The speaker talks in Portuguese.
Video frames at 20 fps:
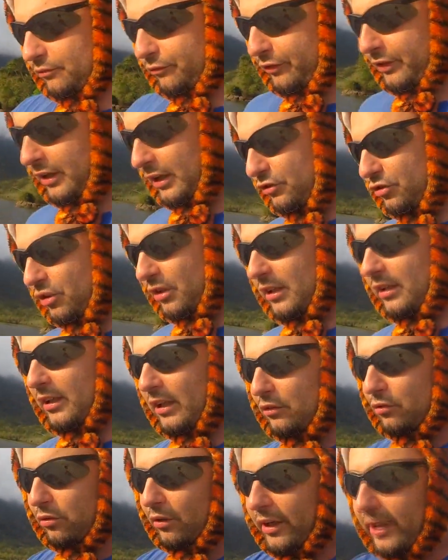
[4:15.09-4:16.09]
ficar só na
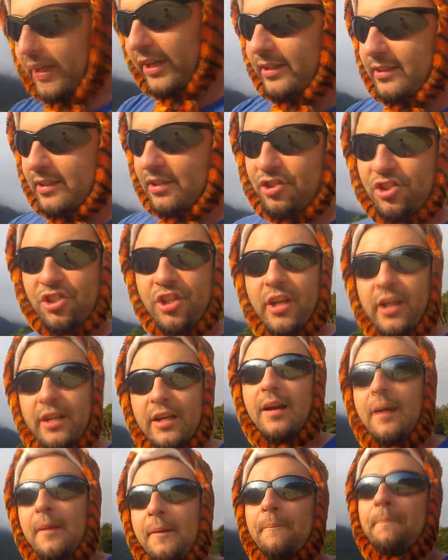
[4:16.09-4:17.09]
natureza,
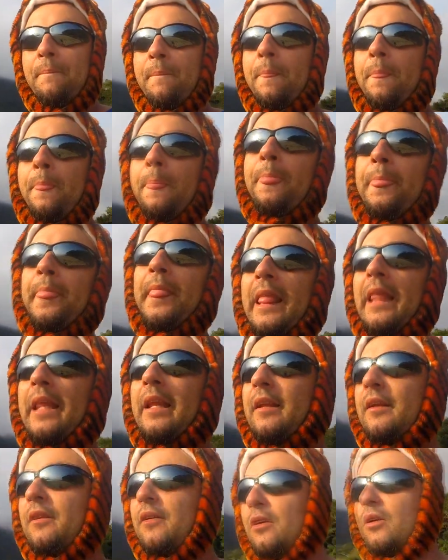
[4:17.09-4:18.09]
chega.
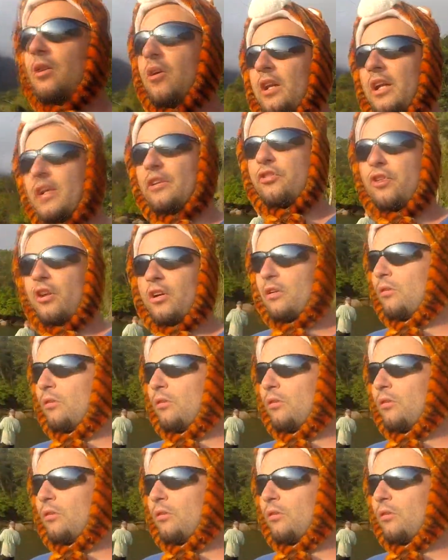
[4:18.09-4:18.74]
Olha só